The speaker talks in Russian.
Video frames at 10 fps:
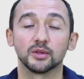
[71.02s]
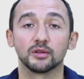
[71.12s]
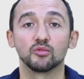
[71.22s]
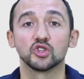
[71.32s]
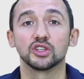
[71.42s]

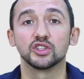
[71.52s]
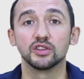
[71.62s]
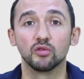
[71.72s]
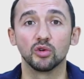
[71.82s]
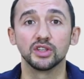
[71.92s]
потому что
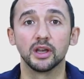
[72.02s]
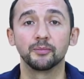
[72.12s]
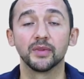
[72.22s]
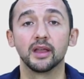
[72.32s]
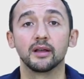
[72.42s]

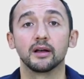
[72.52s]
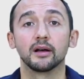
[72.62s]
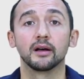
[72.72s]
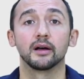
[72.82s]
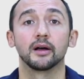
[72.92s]
сегодня,
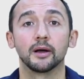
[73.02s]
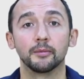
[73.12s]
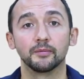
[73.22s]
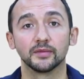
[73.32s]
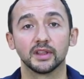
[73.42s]

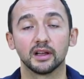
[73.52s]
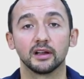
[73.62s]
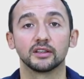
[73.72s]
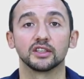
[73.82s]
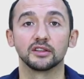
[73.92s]
а, так
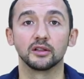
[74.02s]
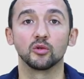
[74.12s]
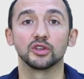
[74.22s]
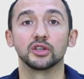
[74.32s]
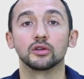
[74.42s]
как
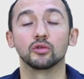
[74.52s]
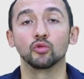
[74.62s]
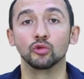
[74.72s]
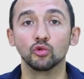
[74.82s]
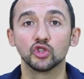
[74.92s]
технологии
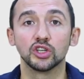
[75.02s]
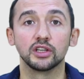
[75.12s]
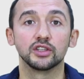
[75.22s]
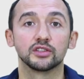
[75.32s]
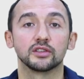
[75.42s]

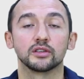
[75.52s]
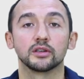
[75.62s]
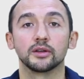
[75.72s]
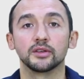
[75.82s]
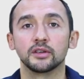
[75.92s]
улучшились
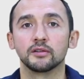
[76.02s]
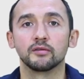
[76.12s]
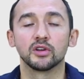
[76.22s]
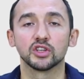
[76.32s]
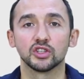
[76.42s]
э, и
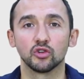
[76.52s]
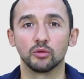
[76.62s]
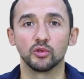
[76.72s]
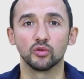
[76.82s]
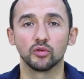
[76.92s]
вырос
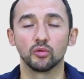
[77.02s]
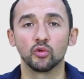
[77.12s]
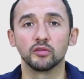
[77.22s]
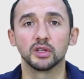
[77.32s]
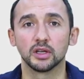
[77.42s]
огромный
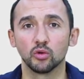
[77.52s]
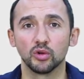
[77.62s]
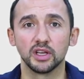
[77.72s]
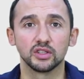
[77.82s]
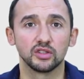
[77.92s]
уровень
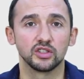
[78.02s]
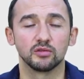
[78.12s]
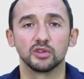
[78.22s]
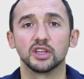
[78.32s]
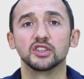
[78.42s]
конкуренции,
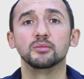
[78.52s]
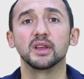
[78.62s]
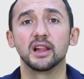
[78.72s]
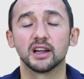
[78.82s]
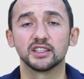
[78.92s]
сегодня 1
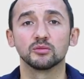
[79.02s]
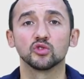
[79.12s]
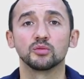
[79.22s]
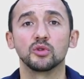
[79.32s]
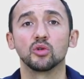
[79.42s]
миллиард
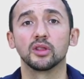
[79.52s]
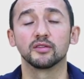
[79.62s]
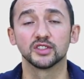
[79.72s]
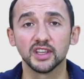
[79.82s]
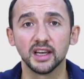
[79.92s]
700
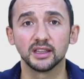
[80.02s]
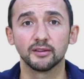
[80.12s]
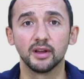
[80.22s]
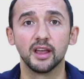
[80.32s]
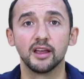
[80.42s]
миллионов
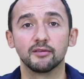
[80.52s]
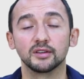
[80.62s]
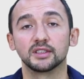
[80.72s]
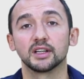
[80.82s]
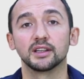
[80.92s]
сайтов
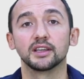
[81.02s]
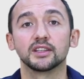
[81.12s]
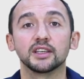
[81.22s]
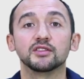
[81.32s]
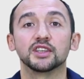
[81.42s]
в
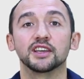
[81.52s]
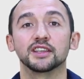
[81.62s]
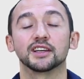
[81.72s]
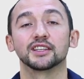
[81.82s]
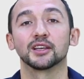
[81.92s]
интернете, и все
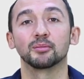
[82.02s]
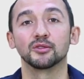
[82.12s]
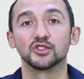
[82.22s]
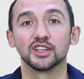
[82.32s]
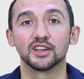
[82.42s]
они хотят
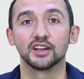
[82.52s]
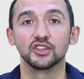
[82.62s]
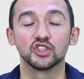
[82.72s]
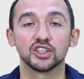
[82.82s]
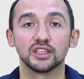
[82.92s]
получать
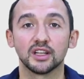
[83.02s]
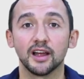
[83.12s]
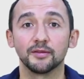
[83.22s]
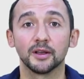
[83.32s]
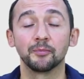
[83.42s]
органический
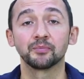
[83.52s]
трафик,